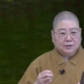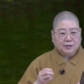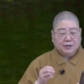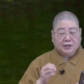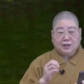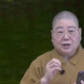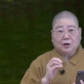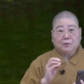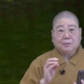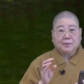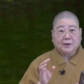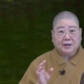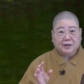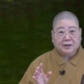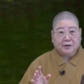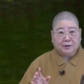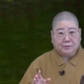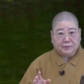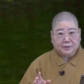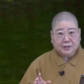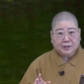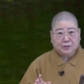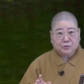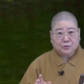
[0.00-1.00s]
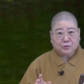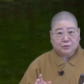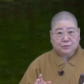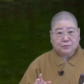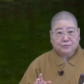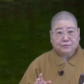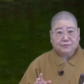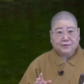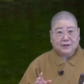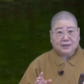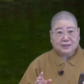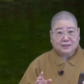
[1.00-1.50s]
一了百了那种
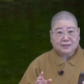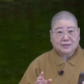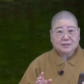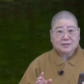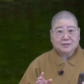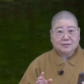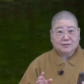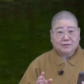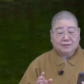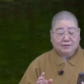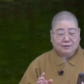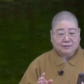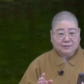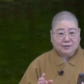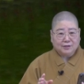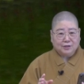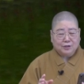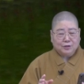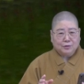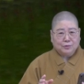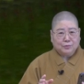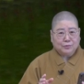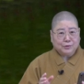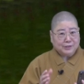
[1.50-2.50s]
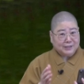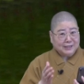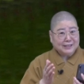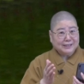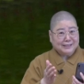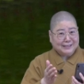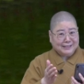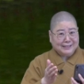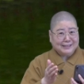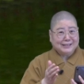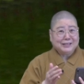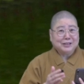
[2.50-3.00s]
方式哈、哦，我相
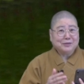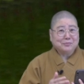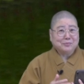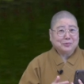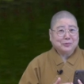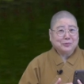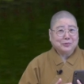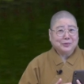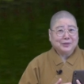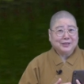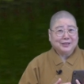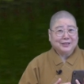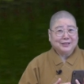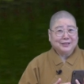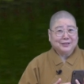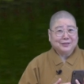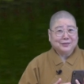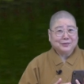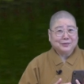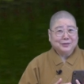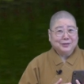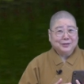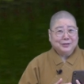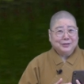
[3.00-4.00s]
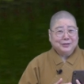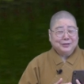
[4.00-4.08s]
信你也不会哦。